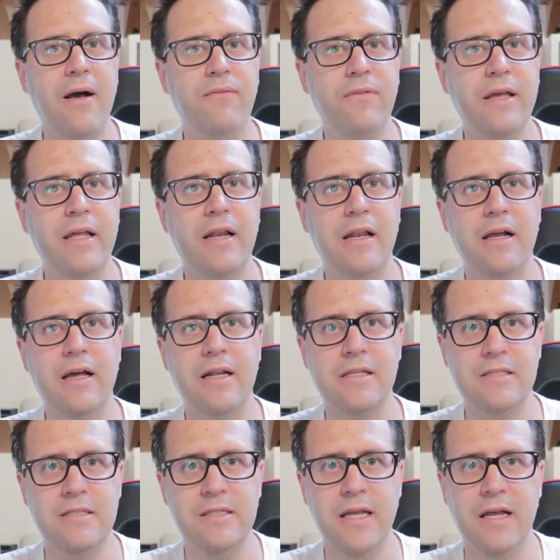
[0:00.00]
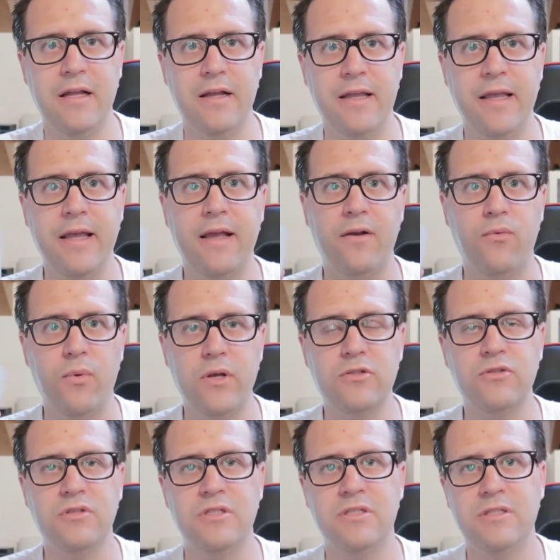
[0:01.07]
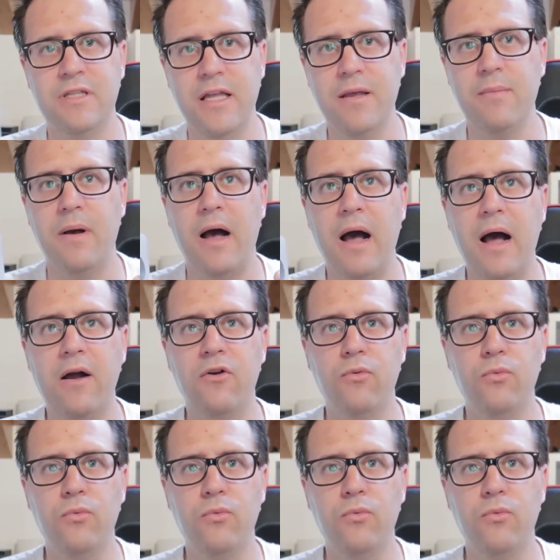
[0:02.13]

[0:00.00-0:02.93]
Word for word: avere la garanzia che questo sistema ha